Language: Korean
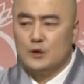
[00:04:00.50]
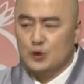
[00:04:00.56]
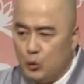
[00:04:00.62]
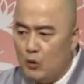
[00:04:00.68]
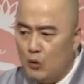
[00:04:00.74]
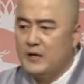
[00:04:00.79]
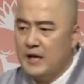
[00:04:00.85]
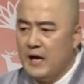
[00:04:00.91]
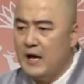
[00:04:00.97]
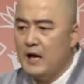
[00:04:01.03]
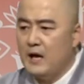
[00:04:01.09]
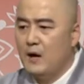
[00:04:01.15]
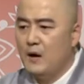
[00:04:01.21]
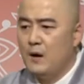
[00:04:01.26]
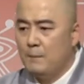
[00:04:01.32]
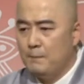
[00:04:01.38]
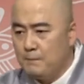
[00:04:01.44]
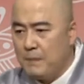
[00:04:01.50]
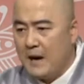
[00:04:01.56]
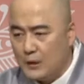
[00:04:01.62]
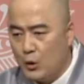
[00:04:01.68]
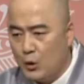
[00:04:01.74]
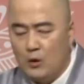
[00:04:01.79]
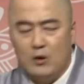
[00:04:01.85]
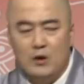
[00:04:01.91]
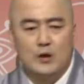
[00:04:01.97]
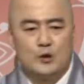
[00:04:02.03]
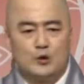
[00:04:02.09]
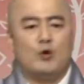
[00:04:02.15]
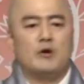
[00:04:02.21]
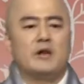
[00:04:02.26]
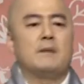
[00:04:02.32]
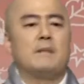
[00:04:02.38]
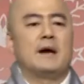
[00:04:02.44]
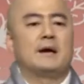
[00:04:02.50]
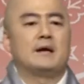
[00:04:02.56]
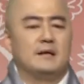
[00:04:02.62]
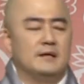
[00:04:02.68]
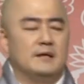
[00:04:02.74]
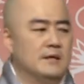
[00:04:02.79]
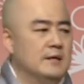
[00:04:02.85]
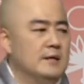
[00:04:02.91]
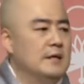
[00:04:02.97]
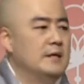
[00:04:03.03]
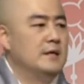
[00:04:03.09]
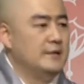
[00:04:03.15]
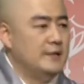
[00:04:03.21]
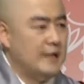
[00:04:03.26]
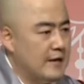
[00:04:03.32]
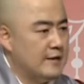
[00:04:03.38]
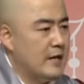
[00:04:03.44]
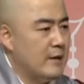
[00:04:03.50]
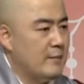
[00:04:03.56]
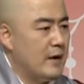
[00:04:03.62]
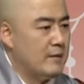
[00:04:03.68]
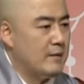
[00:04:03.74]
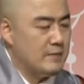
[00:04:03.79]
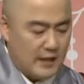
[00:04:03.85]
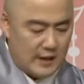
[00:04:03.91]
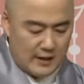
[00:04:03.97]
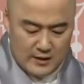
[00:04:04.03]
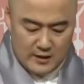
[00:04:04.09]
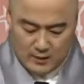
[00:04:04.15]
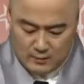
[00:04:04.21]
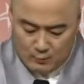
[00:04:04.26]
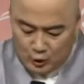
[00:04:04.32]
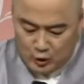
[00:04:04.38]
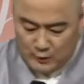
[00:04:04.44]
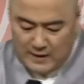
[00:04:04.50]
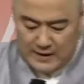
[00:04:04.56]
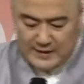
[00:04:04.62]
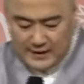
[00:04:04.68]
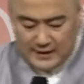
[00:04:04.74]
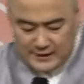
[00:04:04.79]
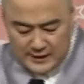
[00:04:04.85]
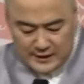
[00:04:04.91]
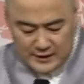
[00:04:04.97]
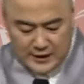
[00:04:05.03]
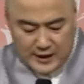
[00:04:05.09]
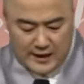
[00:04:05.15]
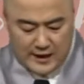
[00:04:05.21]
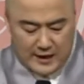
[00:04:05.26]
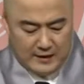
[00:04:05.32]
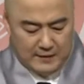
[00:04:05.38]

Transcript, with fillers: 소리의 파동, 소리의 말을 내는데 말입니다. 무슨 말인지 아시겠지?